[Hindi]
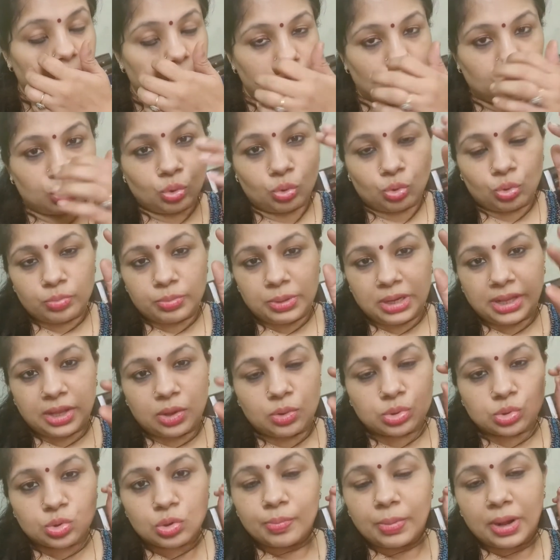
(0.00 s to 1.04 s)
ये दोनों मिलके
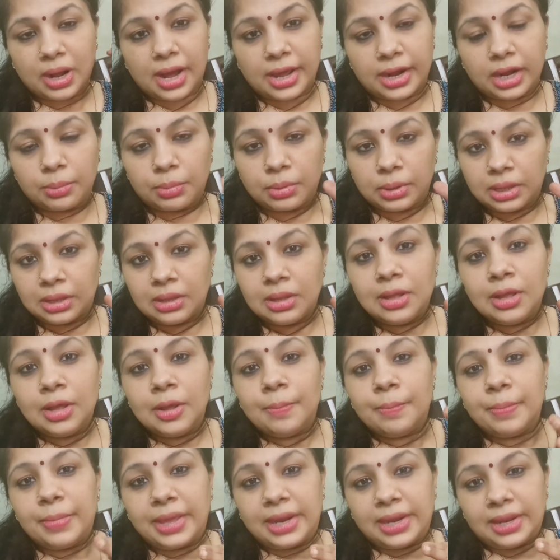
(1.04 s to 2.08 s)
उसको भगाने में
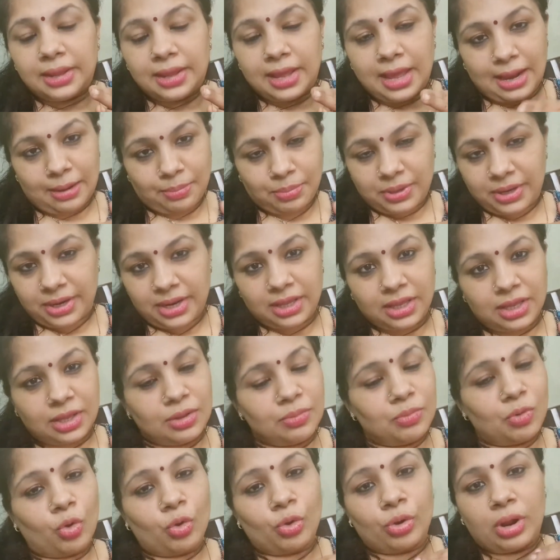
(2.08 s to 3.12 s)
मेरी हेल्प करेंगी
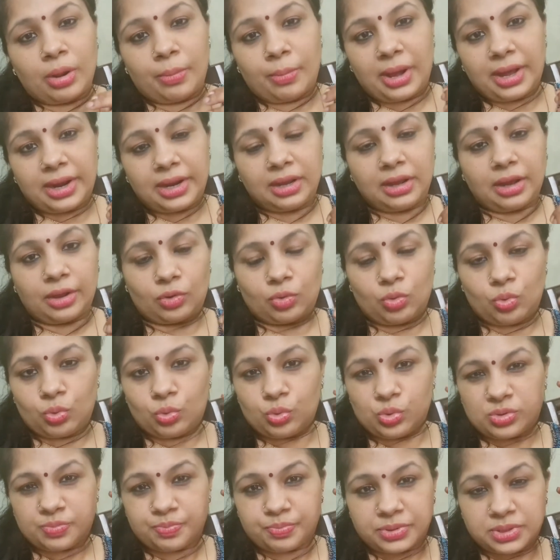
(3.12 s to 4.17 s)
और हमारे घर को
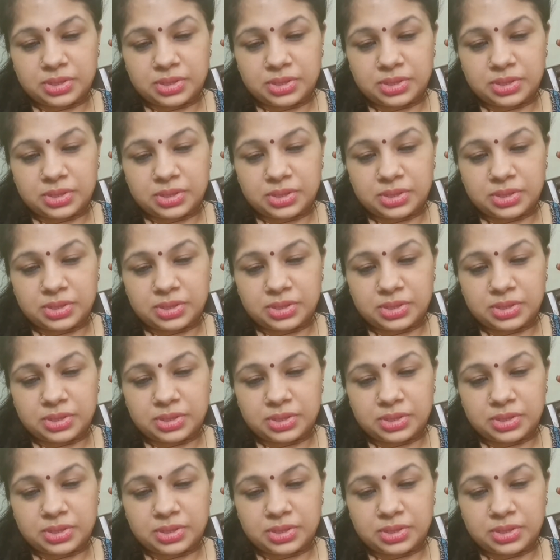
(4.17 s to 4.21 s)
उस